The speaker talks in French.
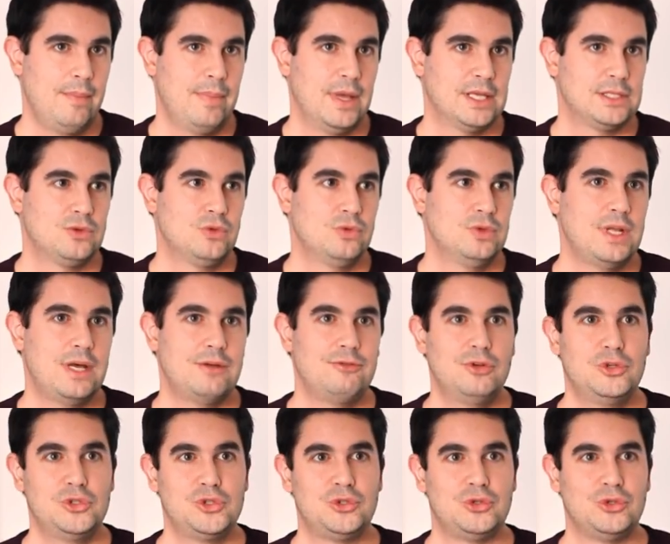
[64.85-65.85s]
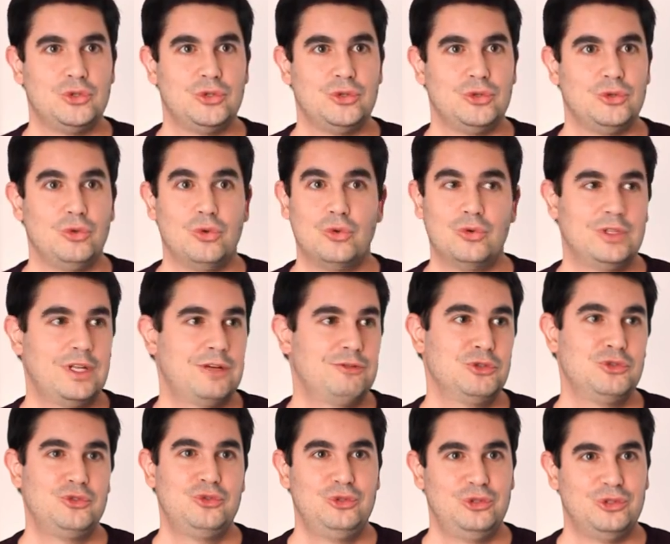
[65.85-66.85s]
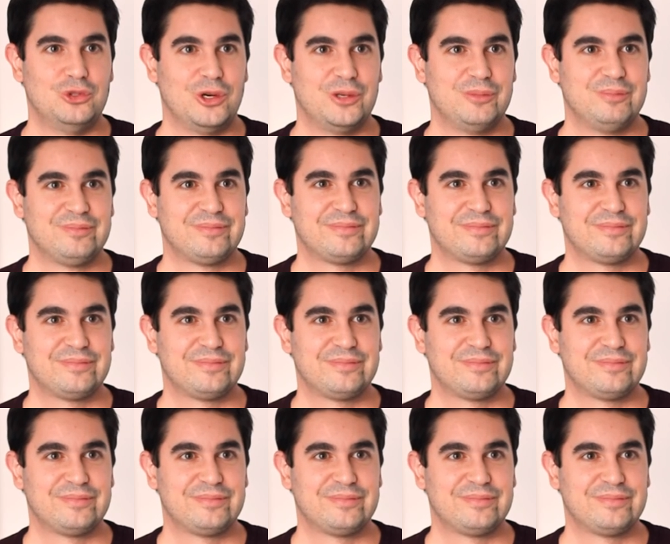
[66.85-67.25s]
Parce qu'on avance, euh, on avance toujours.